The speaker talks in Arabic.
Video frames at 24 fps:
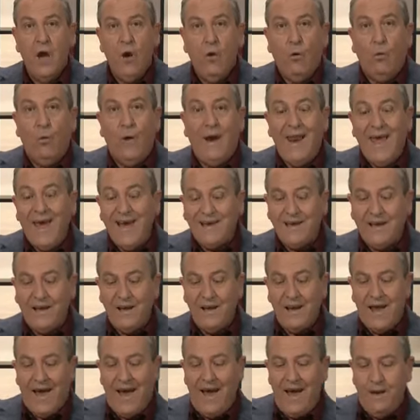
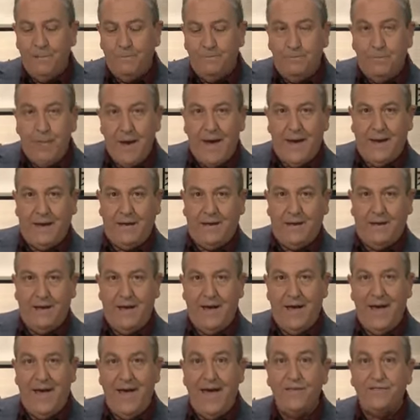ولكن احبائي
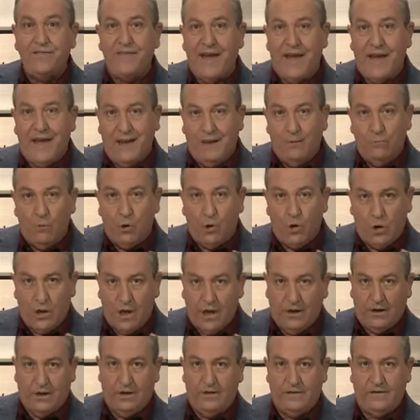هذا
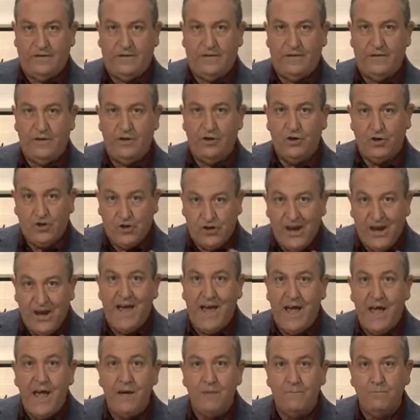المخلص
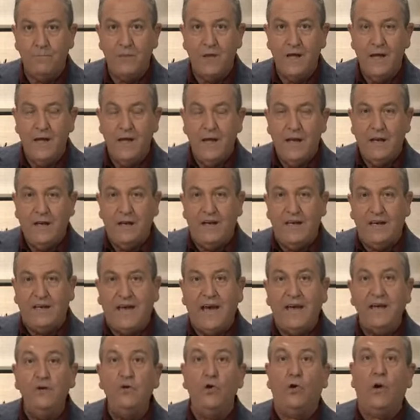جاء
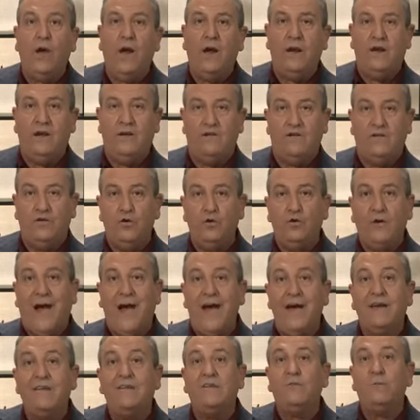لكي يخلص يدعى
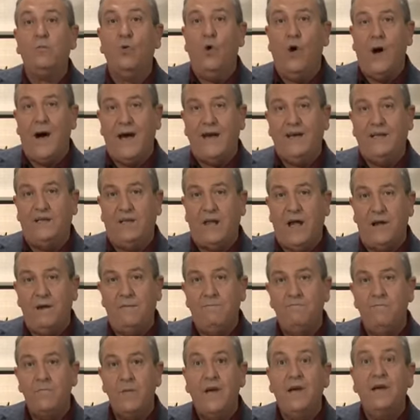اسمه
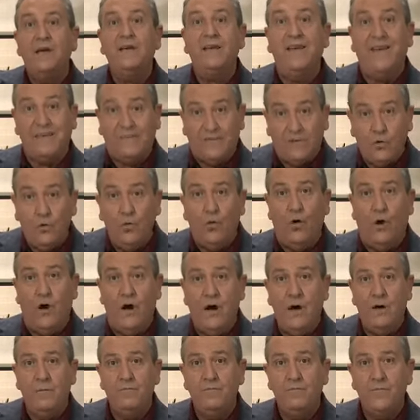ايضا يسوع